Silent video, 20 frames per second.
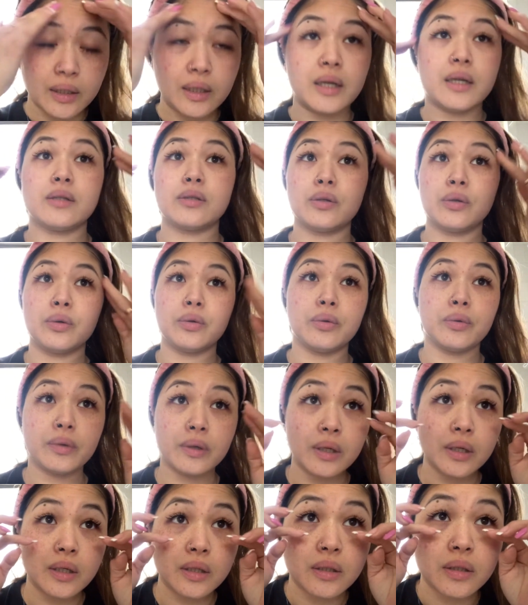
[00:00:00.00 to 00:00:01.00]
as
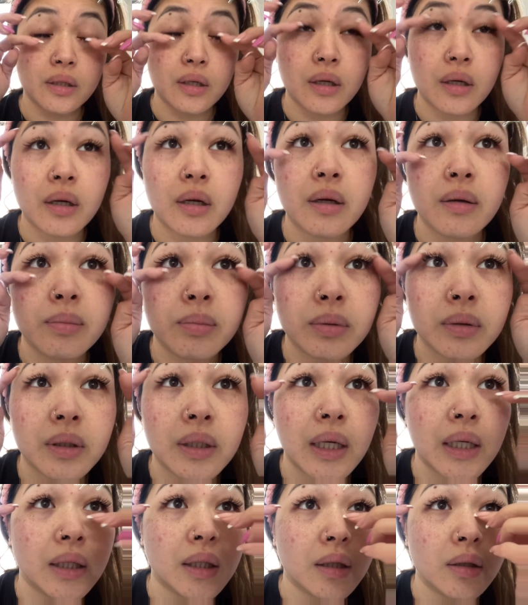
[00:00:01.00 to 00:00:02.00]
always, put
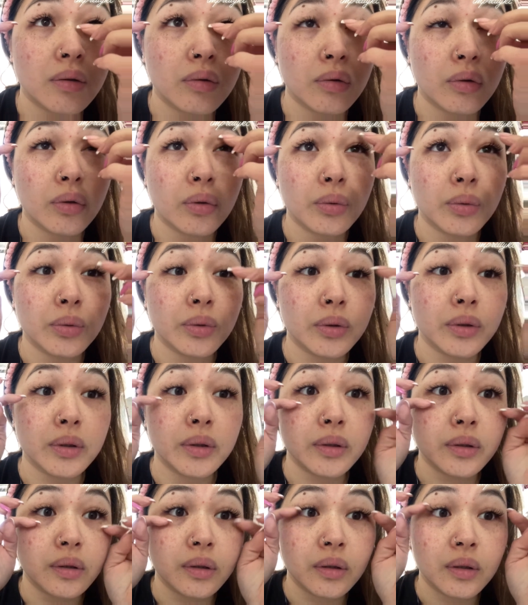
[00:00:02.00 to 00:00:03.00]
natin yung
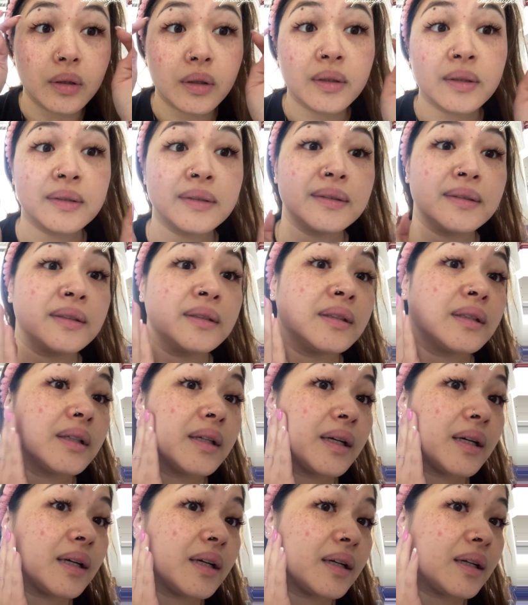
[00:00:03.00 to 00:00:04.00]
toner.
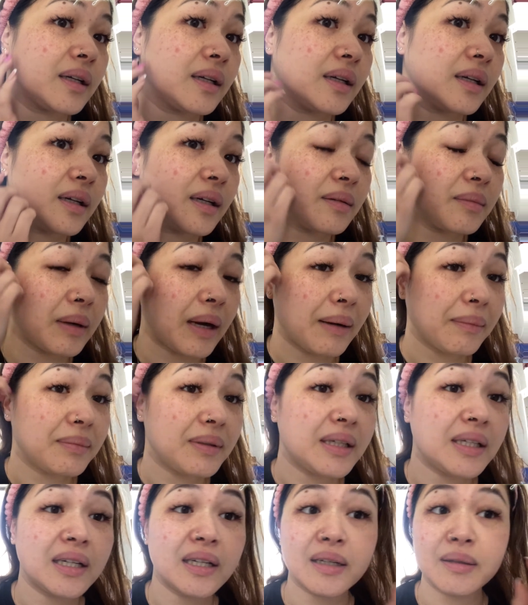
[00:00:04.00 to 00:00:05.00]
And,
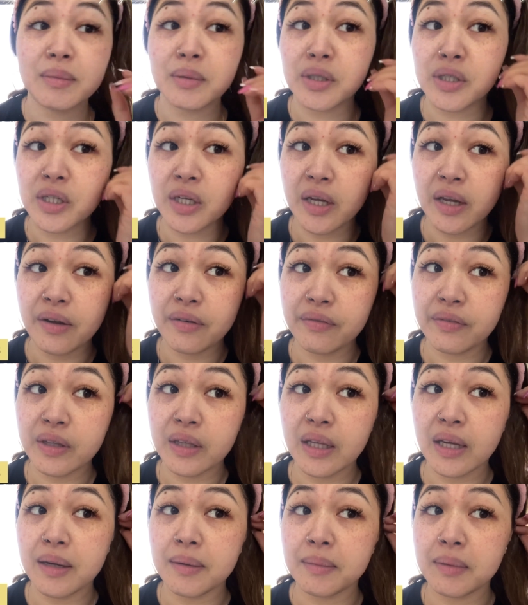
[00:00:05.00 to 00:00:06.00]
mahapdi na naman siya every
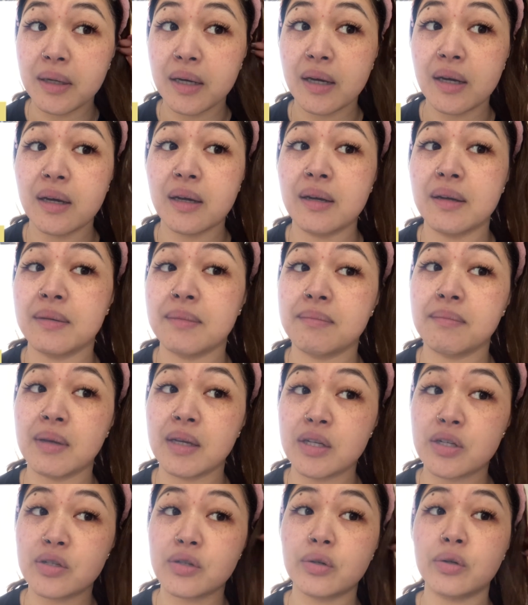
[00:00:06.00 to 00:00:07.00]
time na
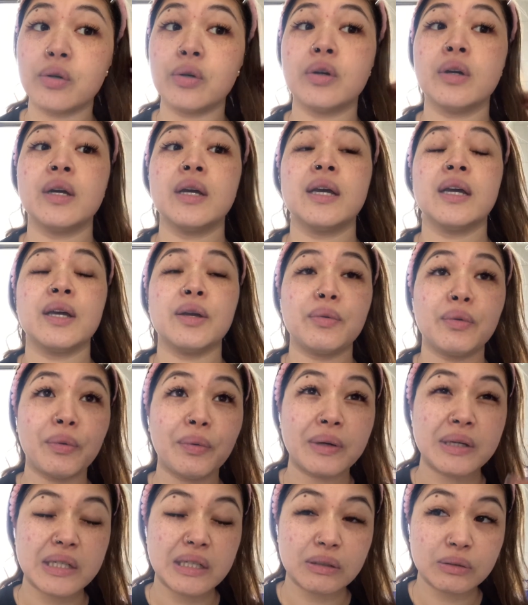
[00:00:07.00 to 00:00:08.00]
medyo
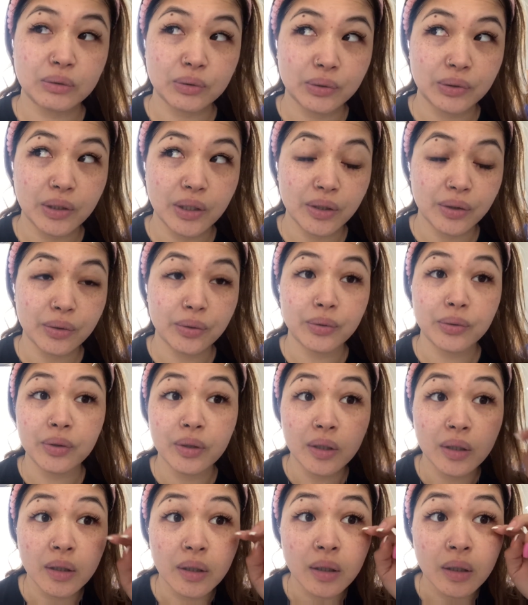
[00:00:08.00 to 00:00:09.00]
i-wash out ko na yung
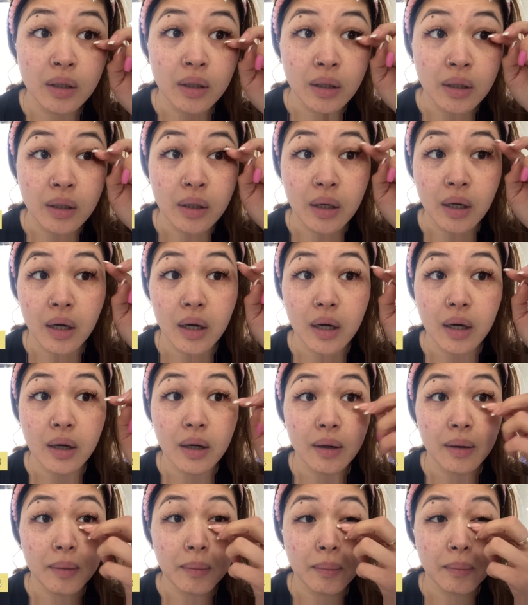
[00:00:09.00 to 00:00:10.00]

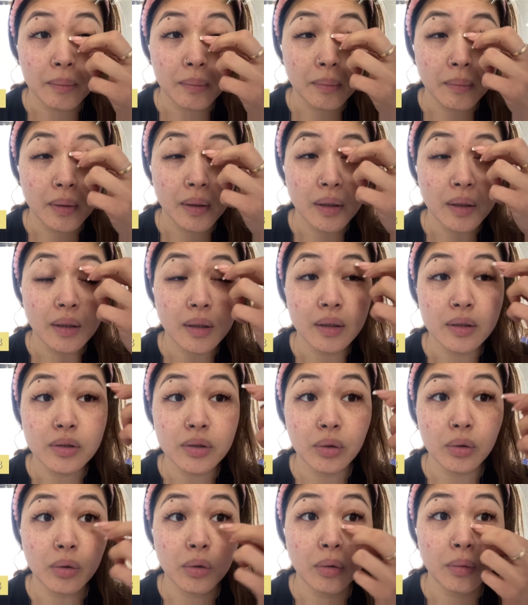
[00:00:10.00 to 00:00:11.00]
um,
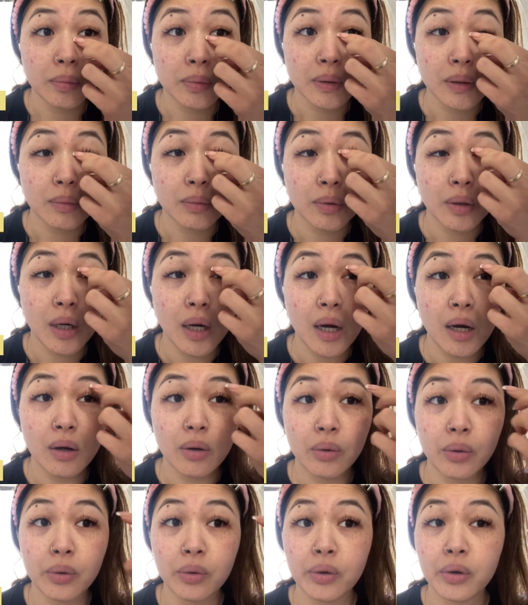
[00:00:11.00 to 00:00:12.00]
soap sa mukha
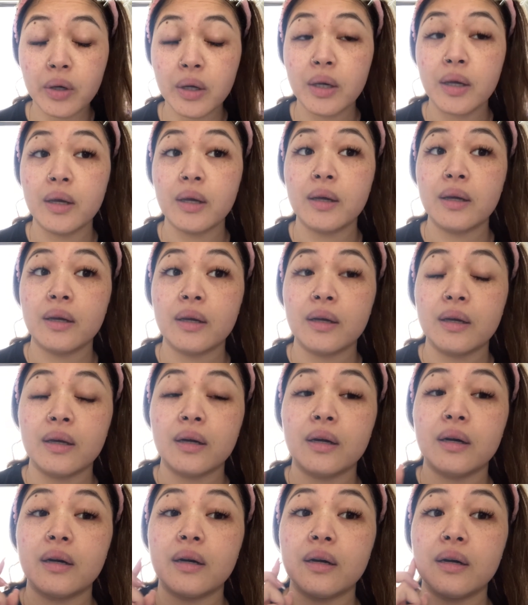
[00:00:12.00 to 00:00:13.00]
ko.
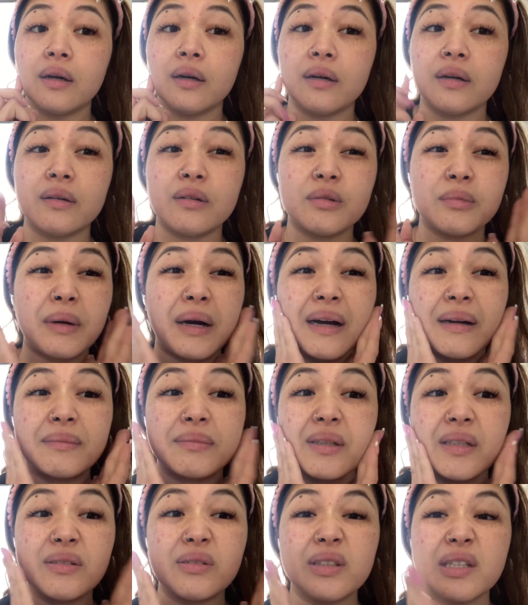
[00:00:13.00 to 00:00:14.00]
Uh,
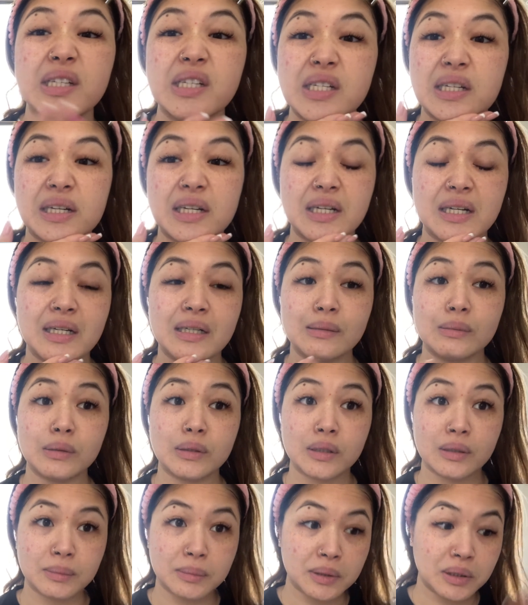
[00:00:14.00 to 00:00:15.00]
humahapdi ulit siya. Alam
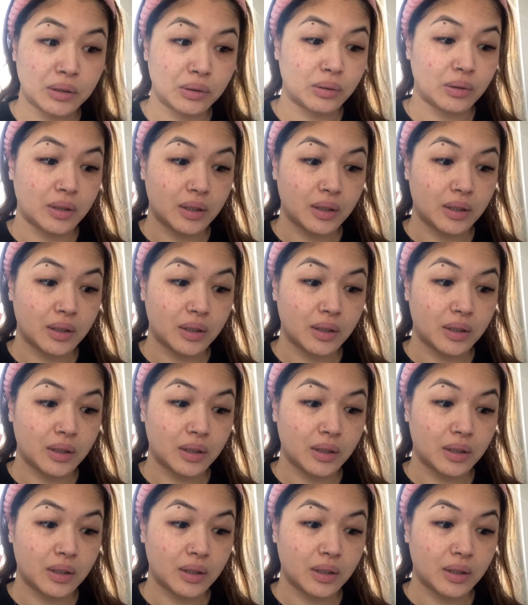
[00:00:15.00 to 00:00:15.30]
niyo naman yun.